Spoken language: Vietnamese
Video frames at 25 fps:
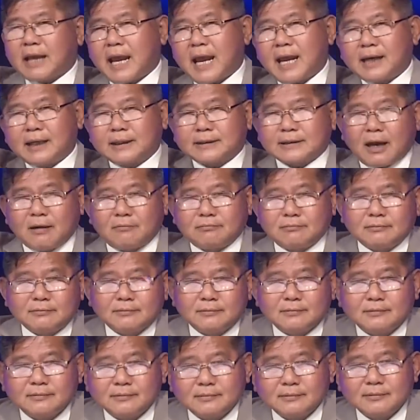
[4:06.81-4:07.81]
tháng là xong
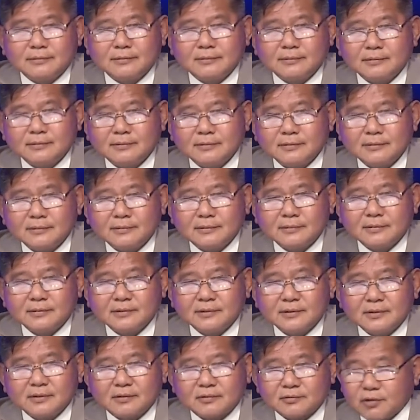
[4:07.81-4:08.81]

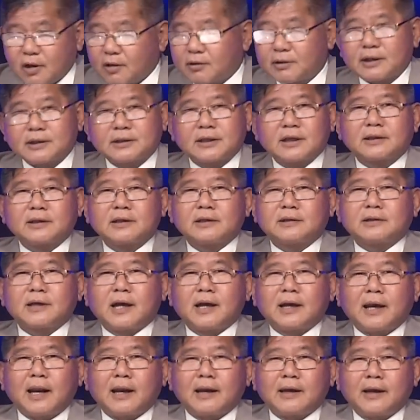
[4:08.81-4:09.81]
Ronald Tít
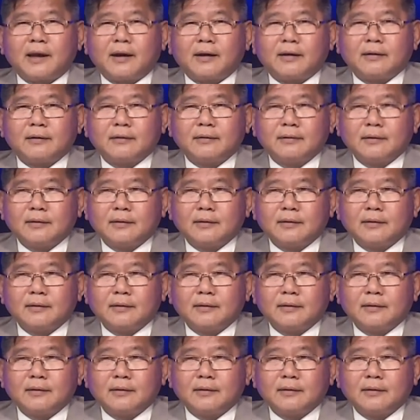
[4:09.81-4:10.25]
chơi lại liền